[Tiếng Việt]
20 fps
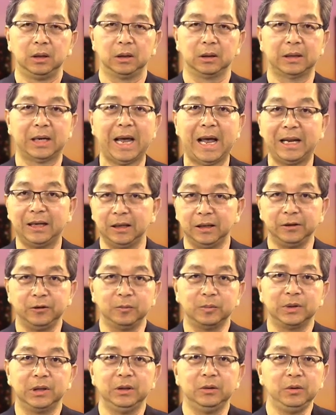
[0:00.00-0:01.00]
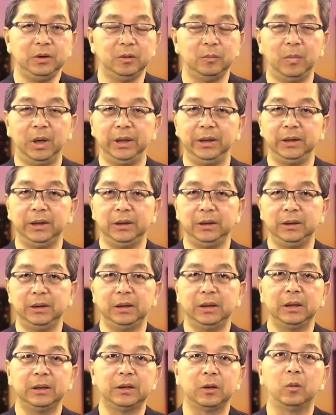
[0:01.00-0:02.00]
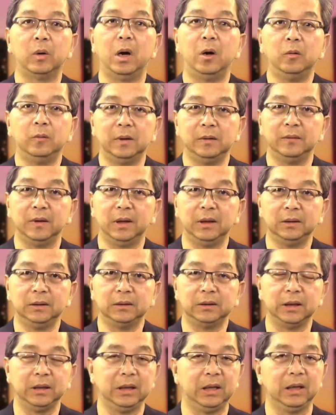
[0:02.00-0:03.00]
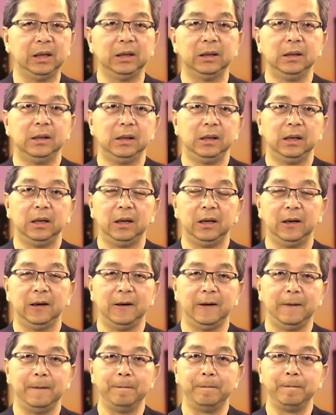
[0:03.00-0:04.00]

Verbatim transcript: khá lên chút xíu như Mỹ châu Âu vân vân thì là à,